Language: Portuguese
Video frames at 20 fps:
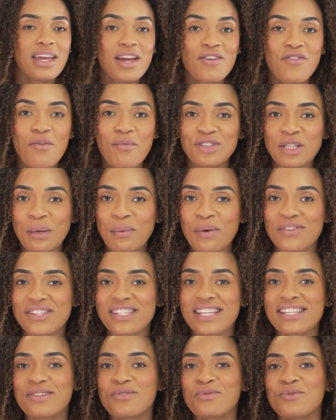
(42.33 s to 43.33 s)
E eu vou mostrar pra
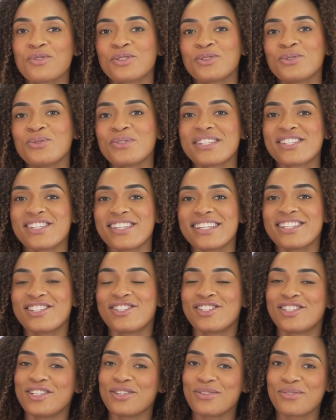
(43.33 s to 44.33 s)
vocês alguns looks
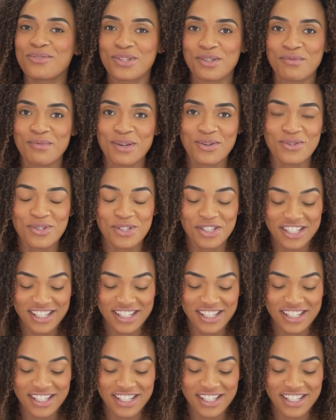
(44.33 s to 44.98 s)
antigos meus